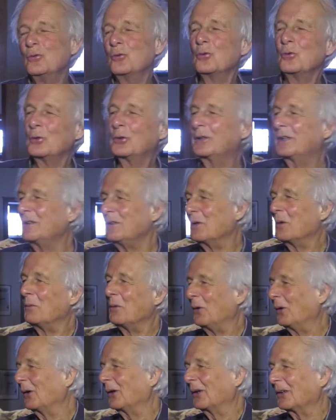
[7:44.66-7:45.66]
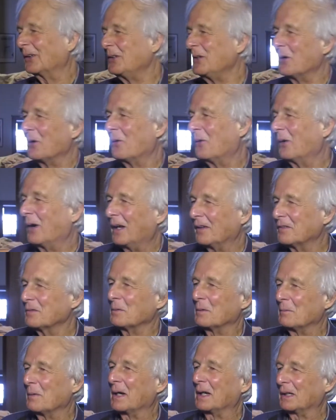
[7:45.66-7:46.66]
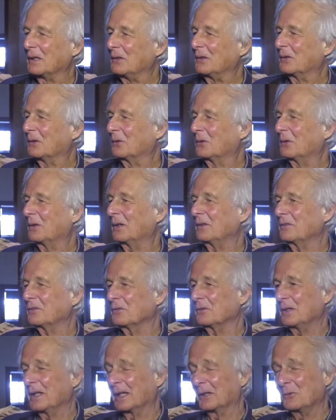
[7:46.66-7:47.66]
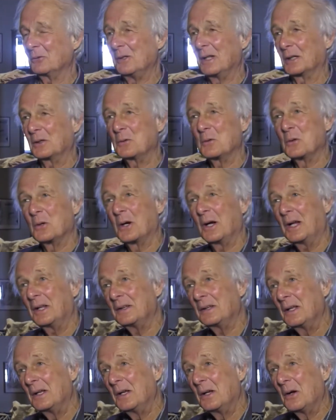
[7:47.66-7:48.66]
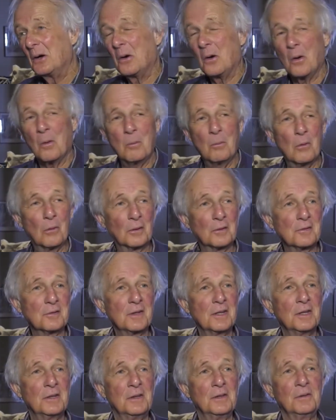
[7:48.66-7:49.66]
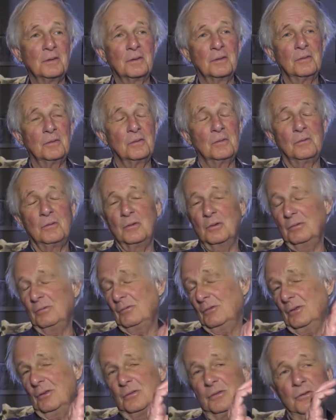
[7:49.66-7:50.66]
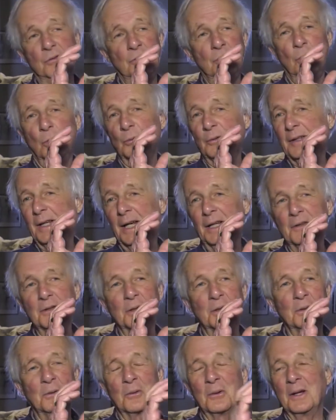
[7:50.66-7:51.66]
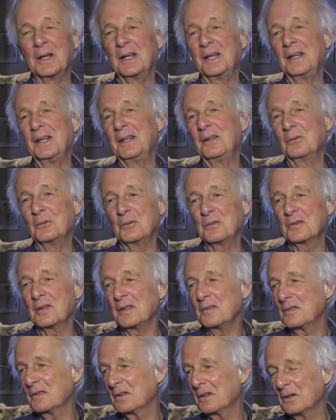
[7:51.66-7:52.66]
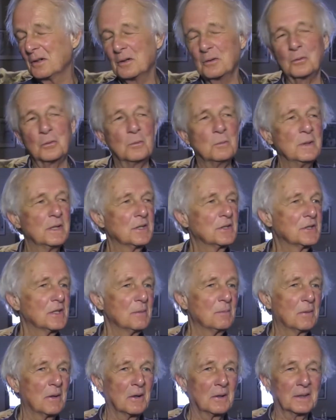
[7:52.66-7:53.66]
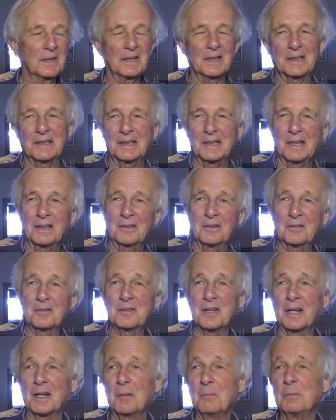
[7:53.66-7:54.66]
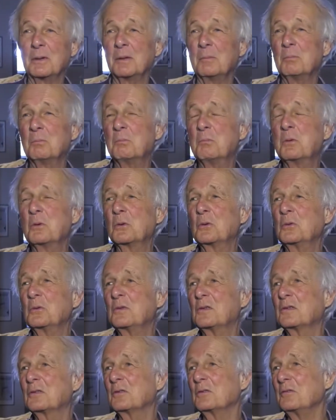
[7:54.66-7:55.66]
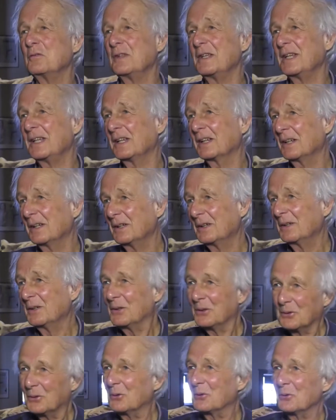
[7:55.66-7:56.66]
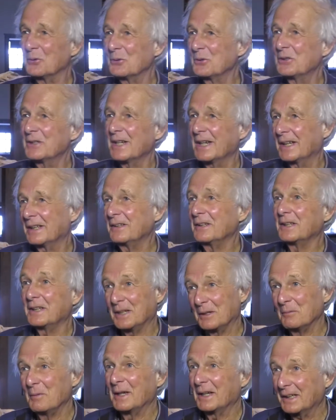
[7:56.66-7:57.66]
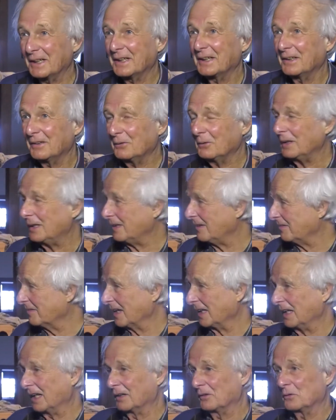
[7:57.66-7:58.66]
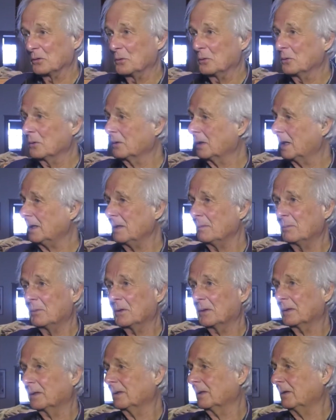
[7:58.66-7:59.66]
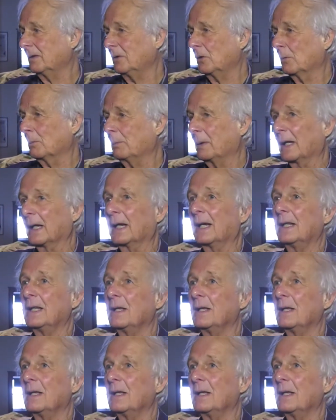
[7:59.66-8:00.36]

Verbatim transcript: nous qui demeurions à ce moment-là sur la rue de la Couronne, on passait nos temps de Noël au syndicat ou bien chez Paquette. Alors, ça rappelle beaucoup de souvenirs aux gens de Québec les alentours. À l'époque, leurs parents